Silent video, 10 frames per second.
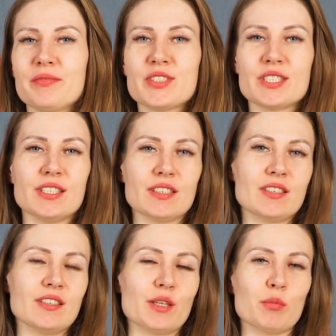
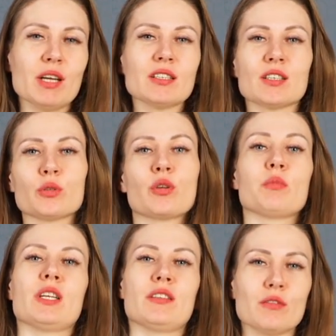всех ребят, которые
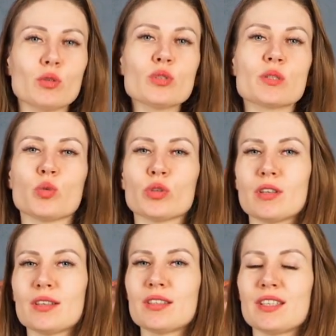меня давно
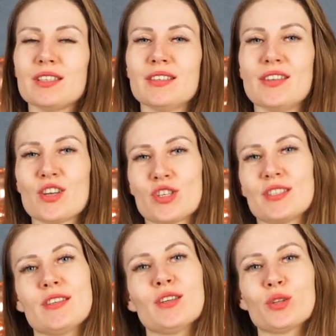смотрят, и даже
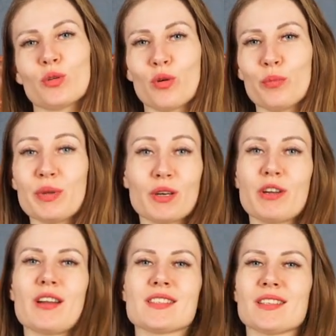тех, кто
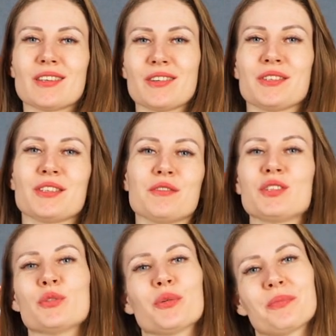первый раз открыл это
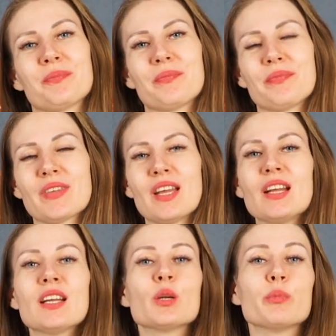видео,
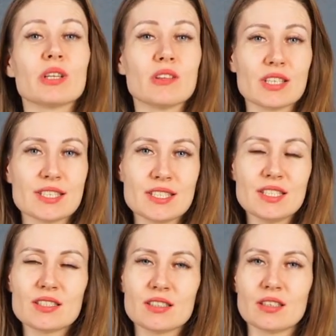
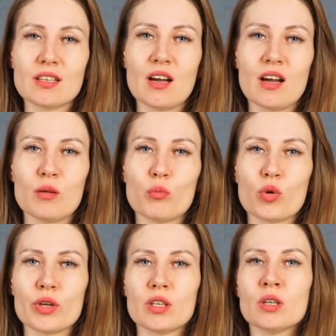пригласить на
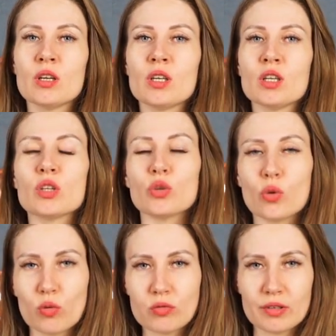мой
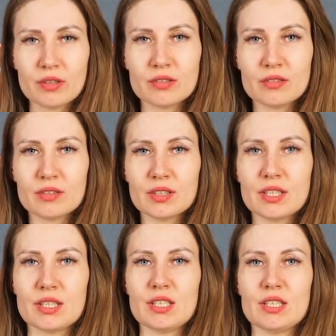новый
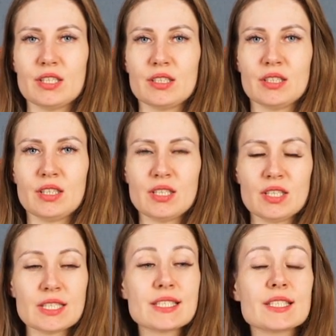и
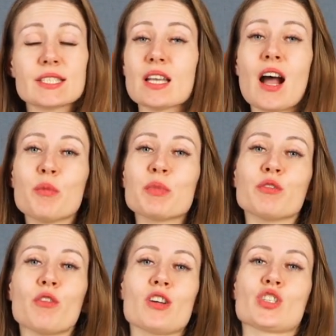
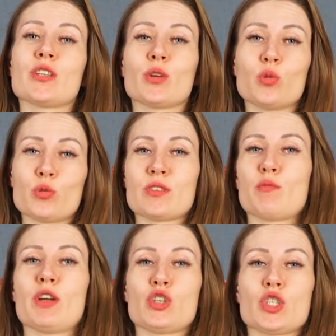самый важный курс
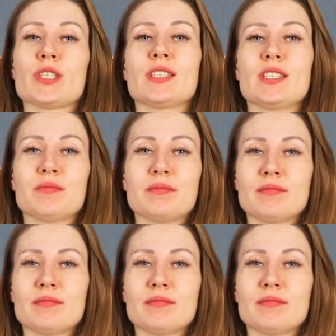моей жизни.